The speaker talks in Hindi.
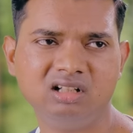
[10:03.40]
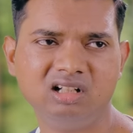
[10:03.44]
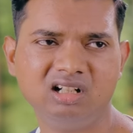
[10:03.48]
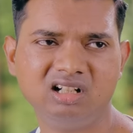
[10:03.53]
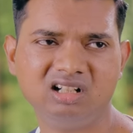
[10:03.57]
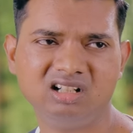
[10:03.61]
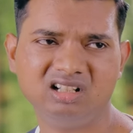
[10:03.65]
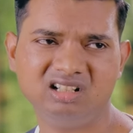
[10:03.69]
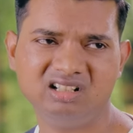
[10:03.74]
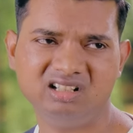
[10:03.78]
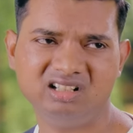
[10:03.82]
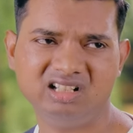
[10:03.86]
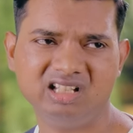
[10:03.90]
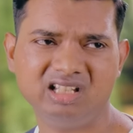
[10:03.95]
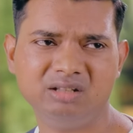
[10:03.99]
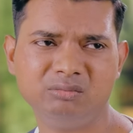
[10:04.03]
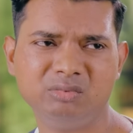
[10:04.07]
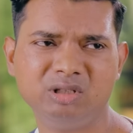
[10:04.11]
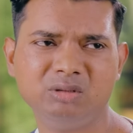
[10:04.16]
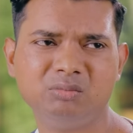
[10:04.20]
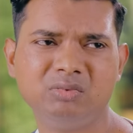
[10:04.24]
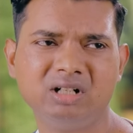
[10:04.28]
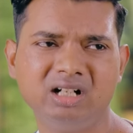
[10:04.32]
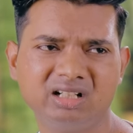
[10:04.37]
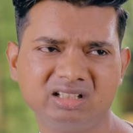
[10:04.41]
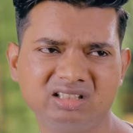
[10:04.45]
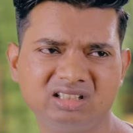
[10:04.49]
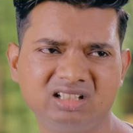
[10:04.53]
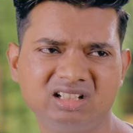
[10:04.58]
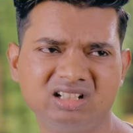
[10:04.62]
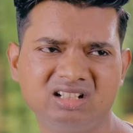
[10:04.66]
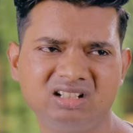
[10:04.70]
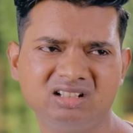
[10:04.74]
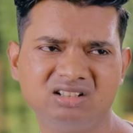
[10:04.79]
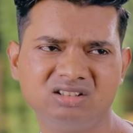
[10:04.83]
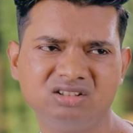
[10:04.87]
अगर नहीं भी
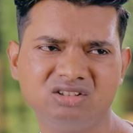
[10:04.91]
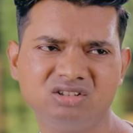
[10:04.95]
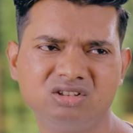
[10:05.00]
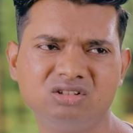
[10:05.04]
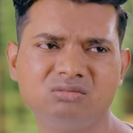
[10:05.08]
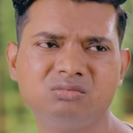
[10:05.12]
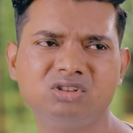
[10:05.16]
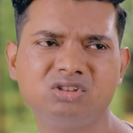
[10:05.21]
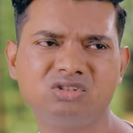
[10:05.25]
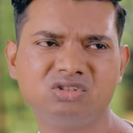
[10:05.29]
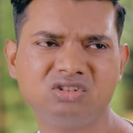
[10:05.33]
भागता तो भी